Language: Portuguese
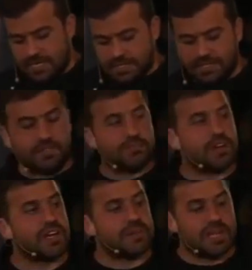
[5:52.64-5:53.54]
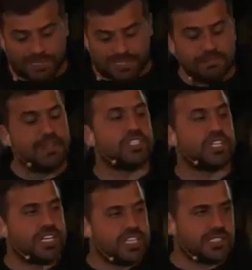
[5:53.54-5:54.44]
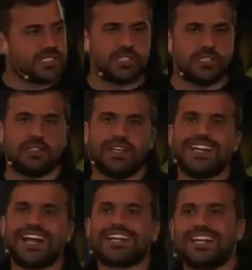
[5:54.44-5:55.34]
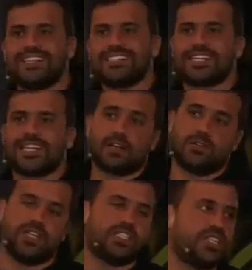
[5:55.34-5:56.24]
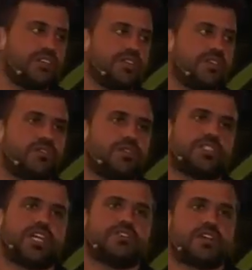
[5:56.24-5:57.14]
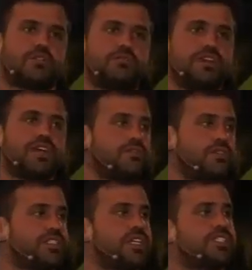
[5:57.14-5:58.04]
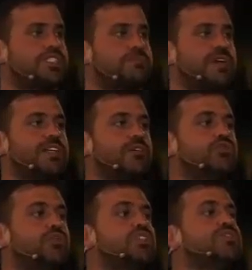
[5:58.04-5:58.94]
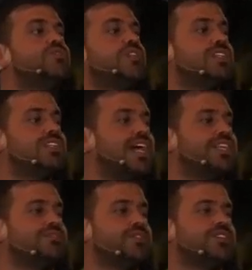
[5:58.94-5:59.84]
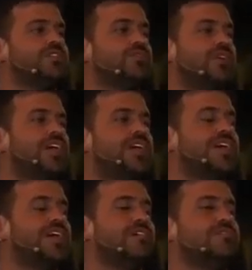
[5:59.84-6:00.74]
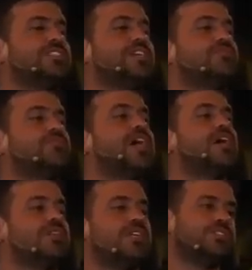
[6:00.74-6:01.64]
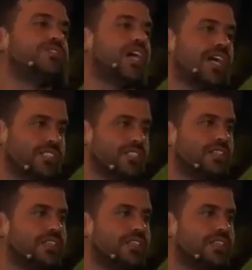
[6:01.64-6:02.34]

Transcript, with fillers: Você foi programado para ter medo de crise. E na crise, que é coletiva, você que fica com medo, você perdeu sua individualidade. Você fez o quê? Você entrou na coletividade.